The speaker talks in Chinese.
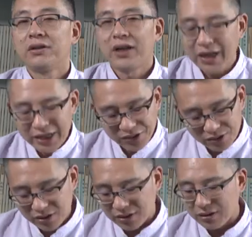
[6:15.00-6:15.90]
当然也
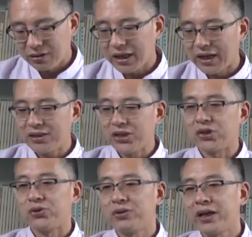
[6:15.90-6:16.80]
有可能，他即
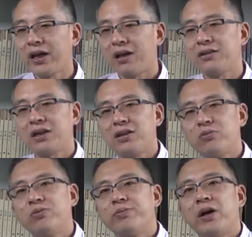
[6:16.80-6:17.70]
使宣扬了这样的
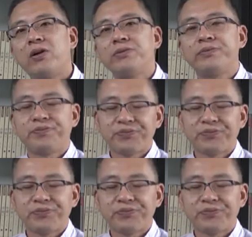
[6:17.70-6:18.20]
目标，